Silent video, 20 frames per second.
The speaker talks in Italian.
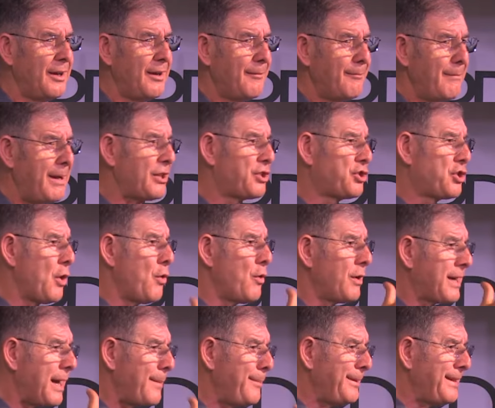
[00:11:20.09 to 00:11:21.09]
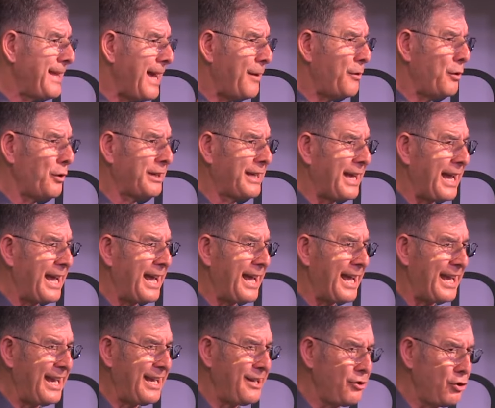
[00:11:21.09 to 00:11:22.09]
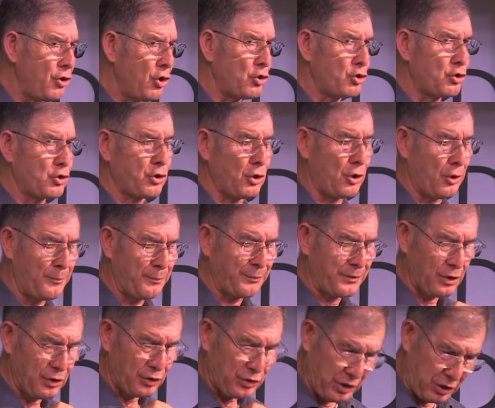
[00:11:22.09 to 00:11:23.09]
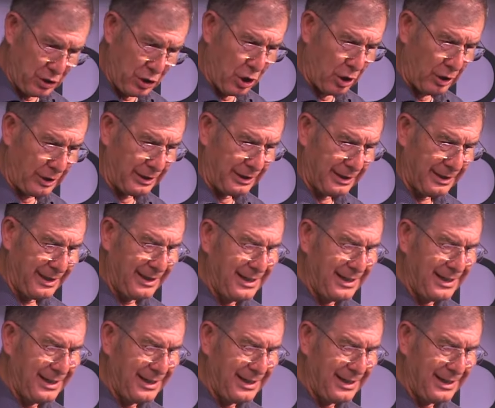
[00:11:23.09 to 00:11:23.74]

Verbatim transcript: ma c'è un capitano che è il nostro Signore.